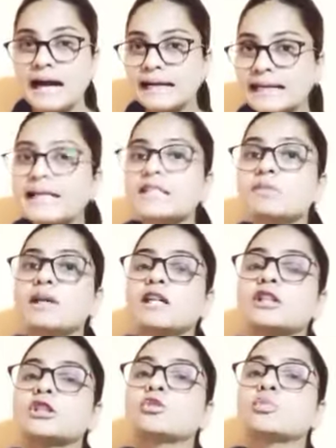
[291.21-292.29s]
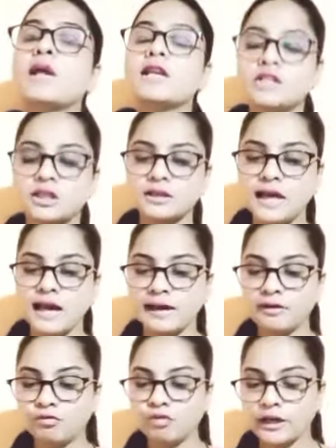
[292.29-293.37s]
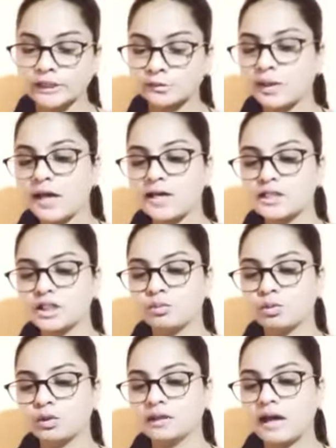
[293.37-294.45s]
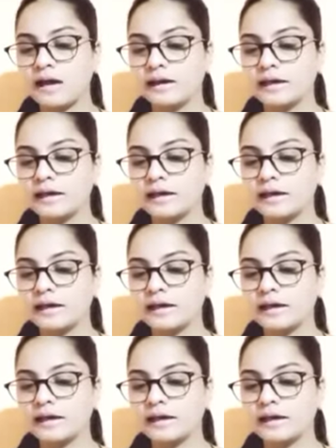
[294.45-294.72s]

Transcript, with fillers: आगे इसमें एक एक्सप्लेनेशन दिया है वो एक्सप्लेनेशन बोलता